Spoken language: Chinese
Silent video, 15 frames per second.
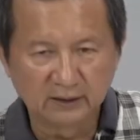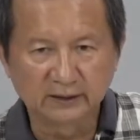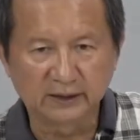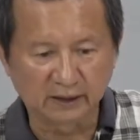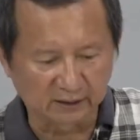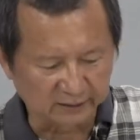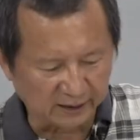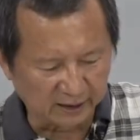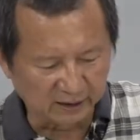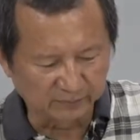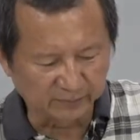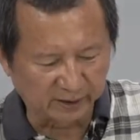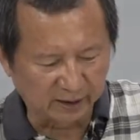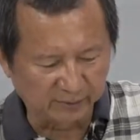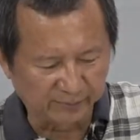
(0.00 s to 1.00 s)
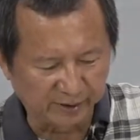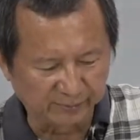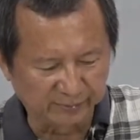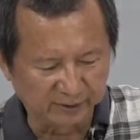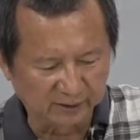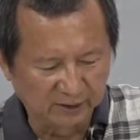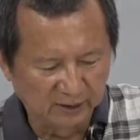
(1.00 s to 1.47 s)
贴到太阳能板的背
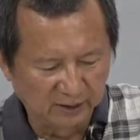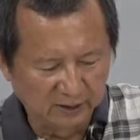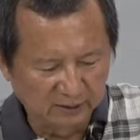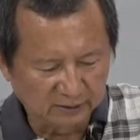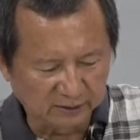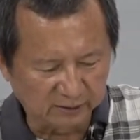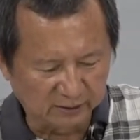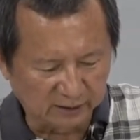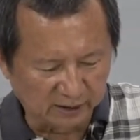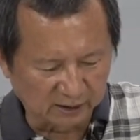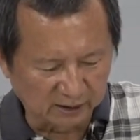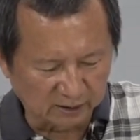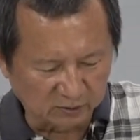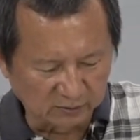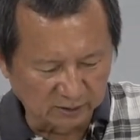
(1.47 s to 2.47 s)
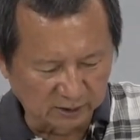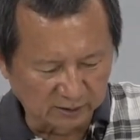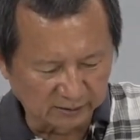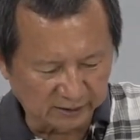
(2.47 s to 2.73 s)
面。这有两个功能，